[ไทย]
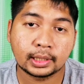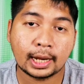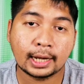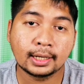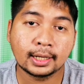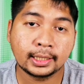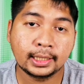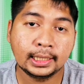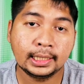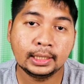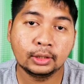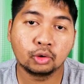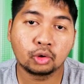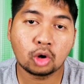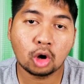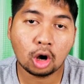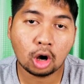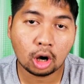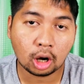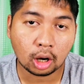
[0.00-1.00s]
และเรือฮิลิ
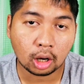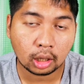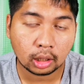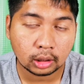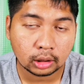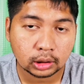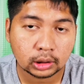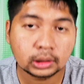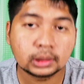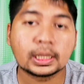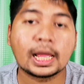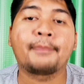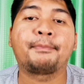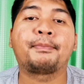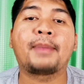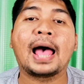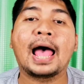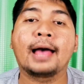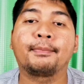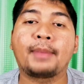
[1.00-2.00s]
วก็
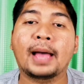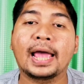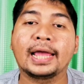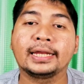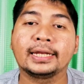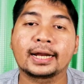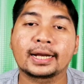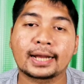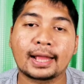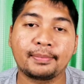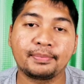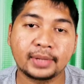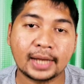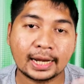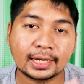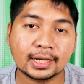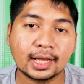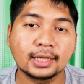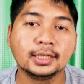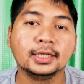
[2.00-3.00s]
อับปางไปนะครับ
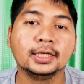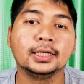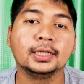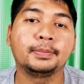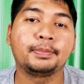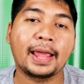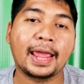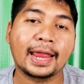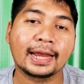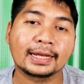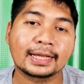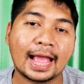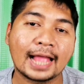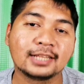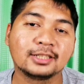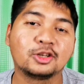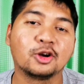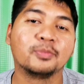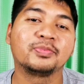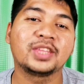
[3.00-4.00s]
นั่นก็คือแผน
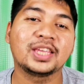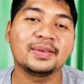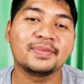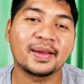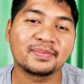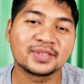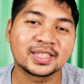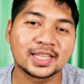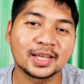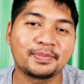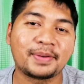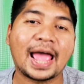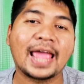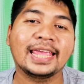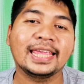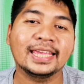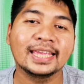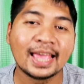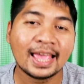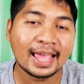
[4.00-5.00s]
การโจมตีแบบเซอร์ไพ
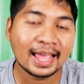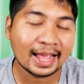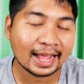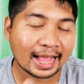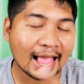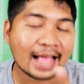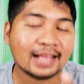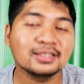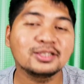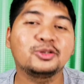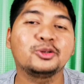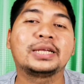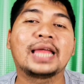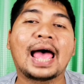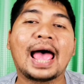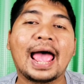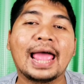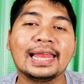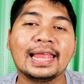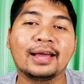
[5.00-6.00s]
รส์ครั้งสุ
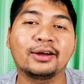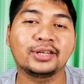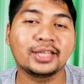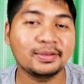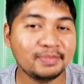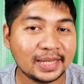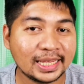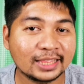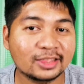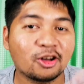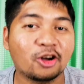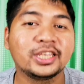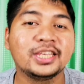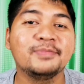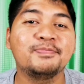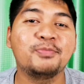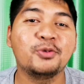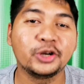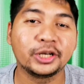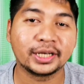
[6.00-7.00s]
ดท้ายแล้วที่มีต่อ
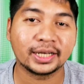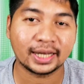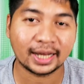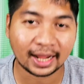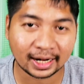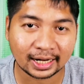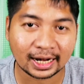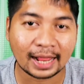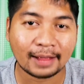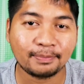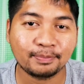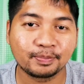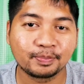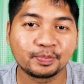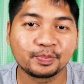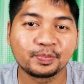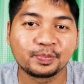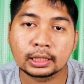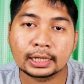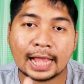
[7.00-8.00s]
ญี่ปุ่นนะครับ
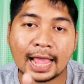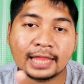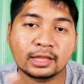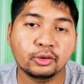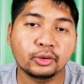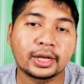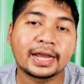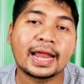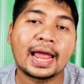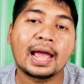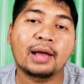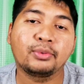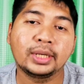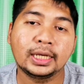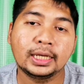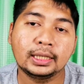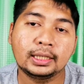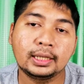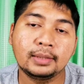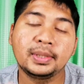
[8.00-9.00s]
การยุทธนา
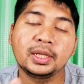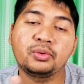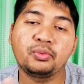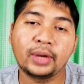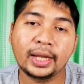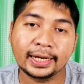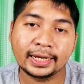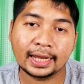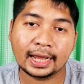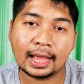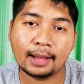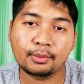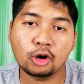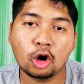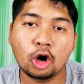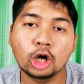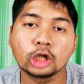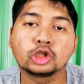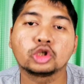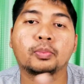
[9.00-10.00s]
วีที่มิดเวย์นะครับ
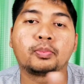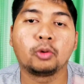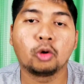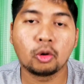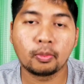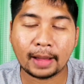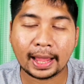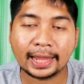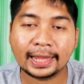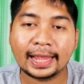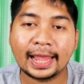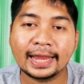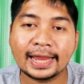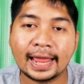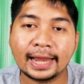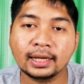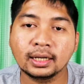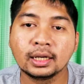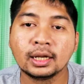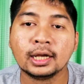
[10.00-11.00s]
ก็จบลงไปแค่
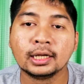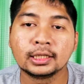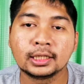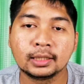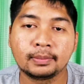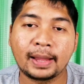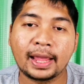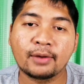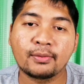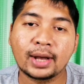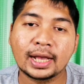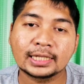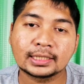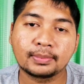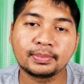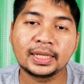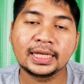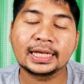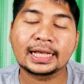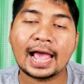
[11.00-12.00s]
นั้นถึงแม้ว่า
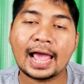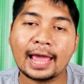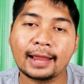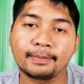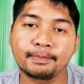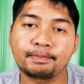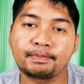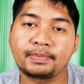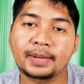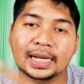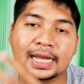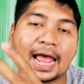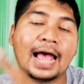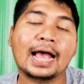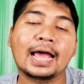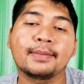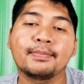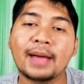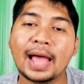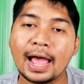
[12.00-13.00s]
จะมีการปะ
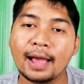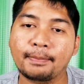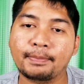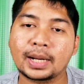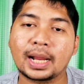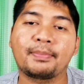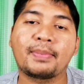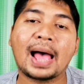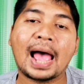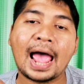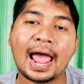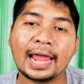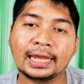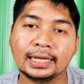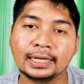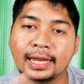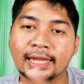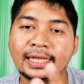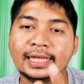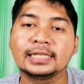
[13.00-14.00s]
ทะกันบ้างประปราย
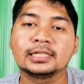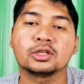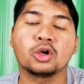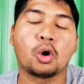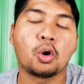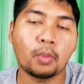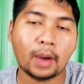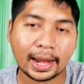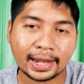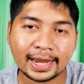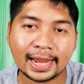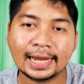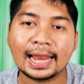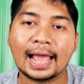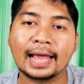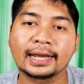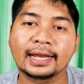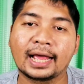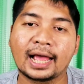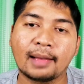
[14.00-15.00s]
ในอีกสองวันให้
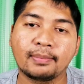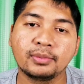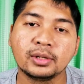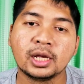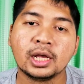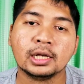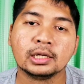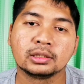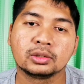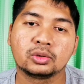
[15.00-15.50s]
หลังนะครับ